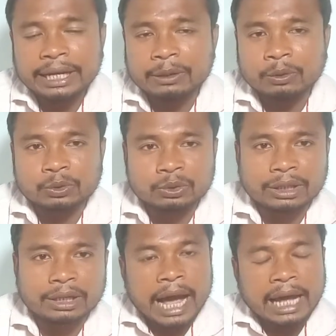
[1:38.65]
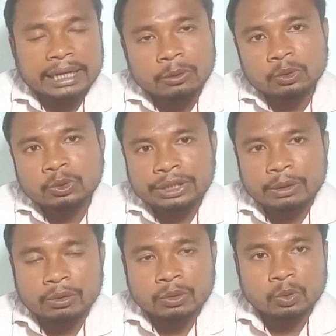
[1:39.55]
এই ওষুধটা আর এই ওষুধটি
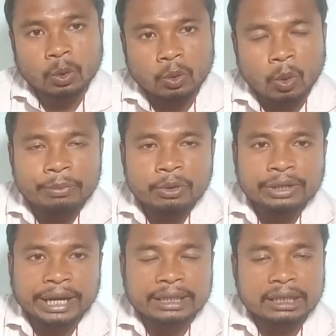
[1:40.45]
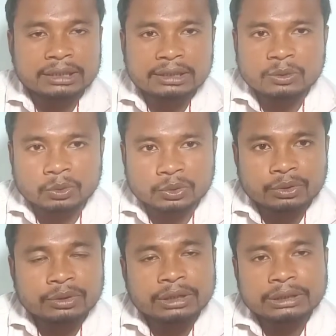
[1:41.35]
হলো নন ওপিওড অ্যানালজেসিক ওষুধ